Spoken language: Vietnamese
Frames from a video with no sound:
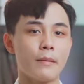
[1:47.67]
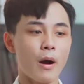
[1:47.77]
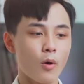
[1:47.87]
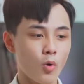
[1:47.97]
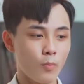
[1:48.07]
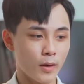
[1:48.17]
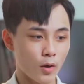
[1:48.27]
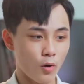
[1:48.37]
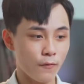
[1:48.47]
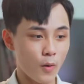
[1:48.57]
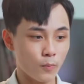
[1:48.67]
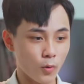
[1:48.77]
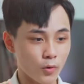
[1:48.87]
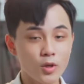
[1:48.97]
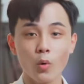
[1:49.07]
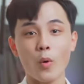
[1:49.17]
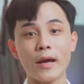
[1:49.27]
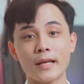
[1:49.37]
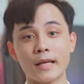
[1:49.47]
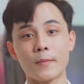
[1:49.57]
Bao gồm là có phòng, có trường
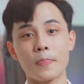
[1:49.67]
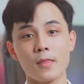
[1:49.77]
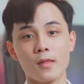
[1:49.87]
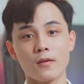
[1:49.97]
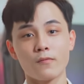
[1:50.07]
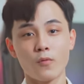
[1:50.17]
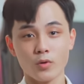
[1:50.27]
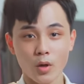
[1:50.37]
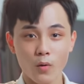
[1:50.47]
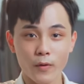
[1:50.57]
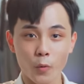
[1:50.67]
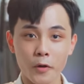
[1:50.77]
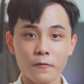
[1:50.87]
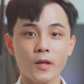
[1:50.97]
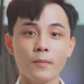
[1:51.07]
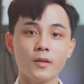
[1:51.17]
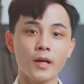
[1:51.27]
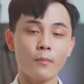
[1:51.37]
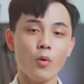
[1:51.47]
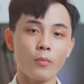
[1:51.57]
quay này, phục vụ cho công việc quay phim,
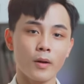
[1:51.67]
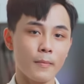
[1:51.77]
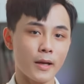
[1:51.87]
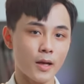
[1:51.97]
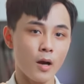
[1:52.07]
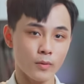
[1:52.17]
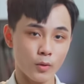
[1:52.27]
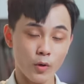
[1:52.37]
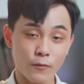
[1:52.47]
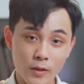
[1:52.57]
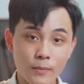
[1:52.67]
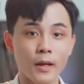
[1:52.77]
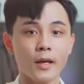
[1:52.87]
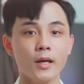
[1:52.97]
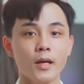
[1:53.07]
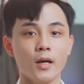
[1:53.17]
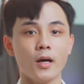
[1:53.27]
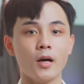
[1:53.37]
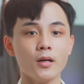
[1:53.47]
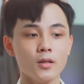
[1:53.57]
những cái môn mà các bạn học đến quay phim này
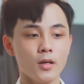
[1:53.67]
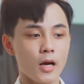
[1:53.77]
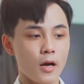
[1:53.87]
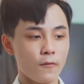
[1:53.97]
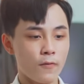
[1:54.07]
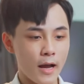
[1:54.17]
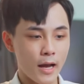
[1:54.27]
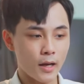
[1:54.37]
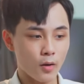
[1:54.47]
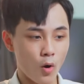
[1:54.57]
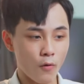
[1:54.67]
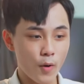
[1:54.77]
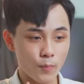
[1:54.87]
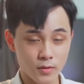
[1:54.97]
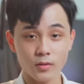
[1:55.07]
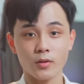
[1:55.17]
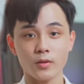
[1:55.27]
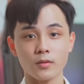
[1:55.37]
đó. Và có phòng dựng